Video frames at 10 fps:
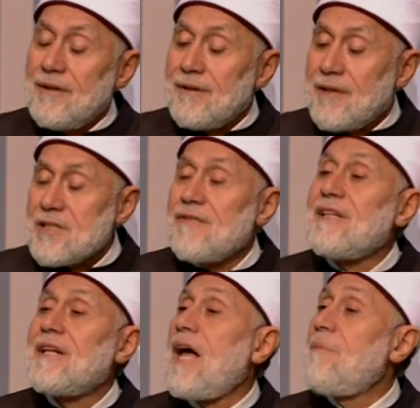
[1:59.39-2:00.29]
تصفية
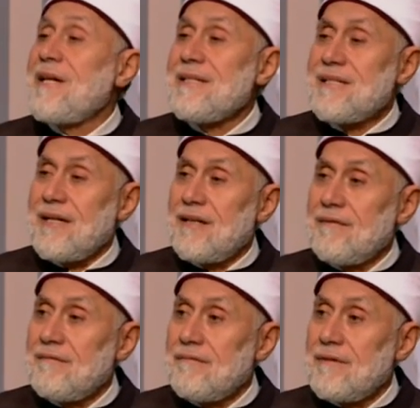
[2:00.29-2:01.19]
العمل إزاي
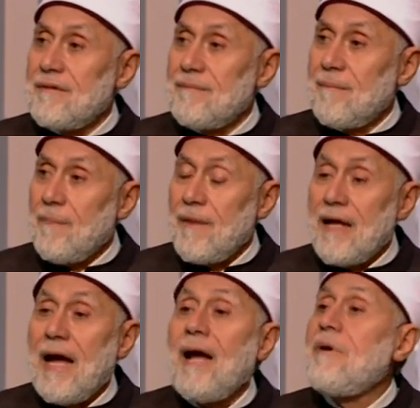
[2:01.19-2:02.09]

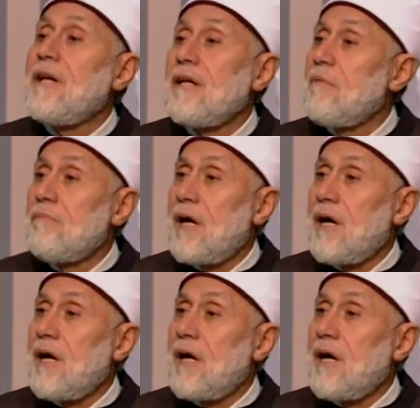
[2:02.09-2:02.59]
عملي إما